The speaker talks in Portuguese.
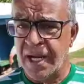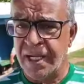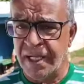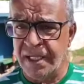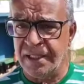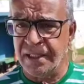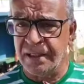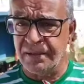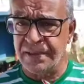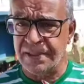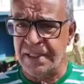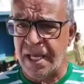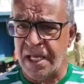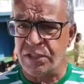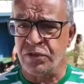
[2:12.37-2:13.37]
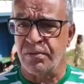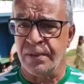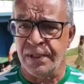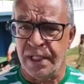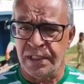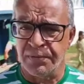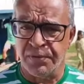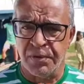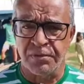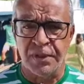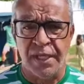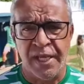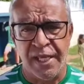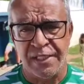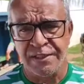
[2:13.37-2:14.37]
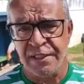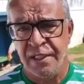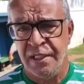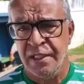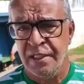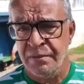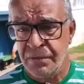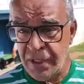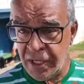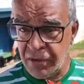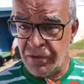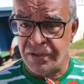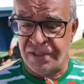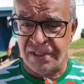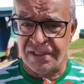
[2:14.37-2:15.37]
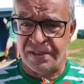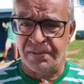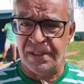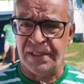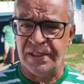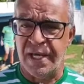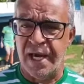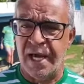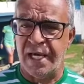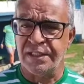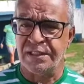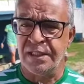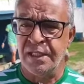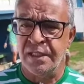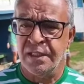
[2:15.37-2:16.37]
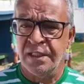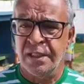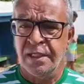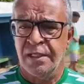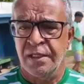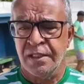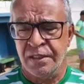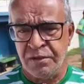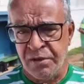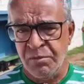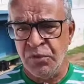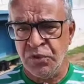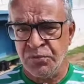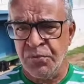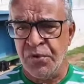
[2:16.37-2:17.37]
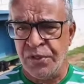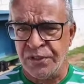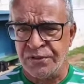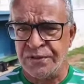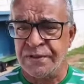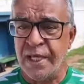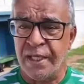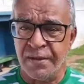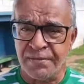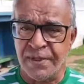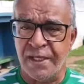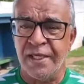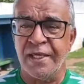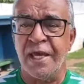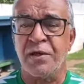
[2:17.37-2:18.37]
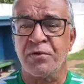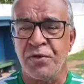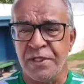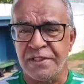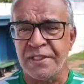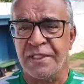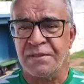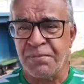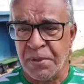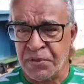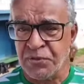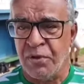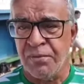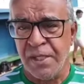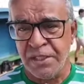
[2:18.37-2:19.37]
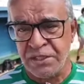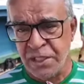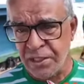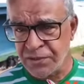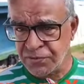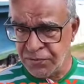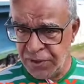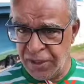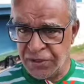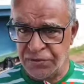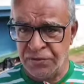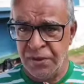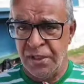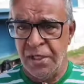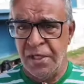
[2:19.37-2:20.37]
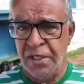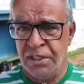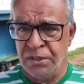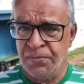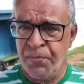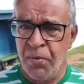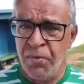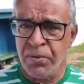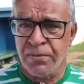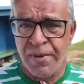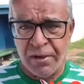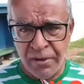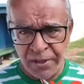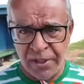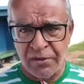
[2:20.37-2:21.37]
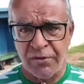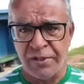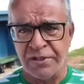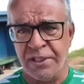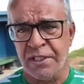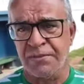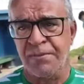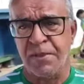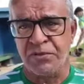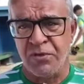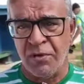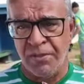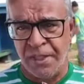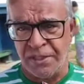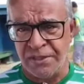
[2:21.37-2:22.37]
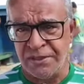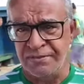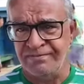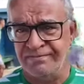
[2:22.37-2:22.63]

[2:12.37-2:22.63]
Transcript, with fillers: bacana, né? Uma cidade comandada por mulheres, mulher com sensibilidade, né? Então é muito bom isso. Estaremos aí, quero conhecê-las pessoalmente, já as conheço de público, mas agora queria conhecê-las pessoalmente.